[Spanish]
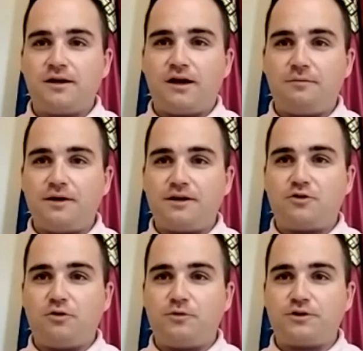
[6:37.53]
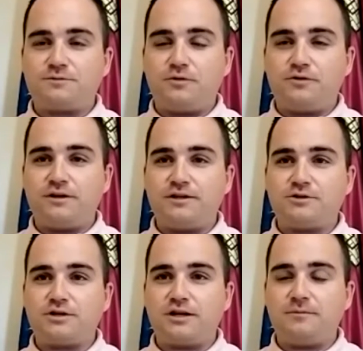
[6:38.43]
a ver cómo responden
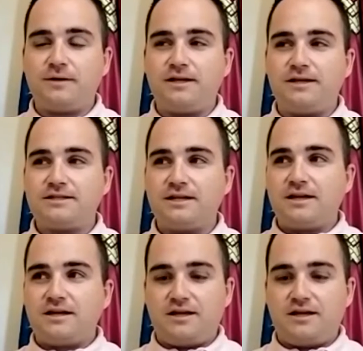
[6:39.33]
estos animales.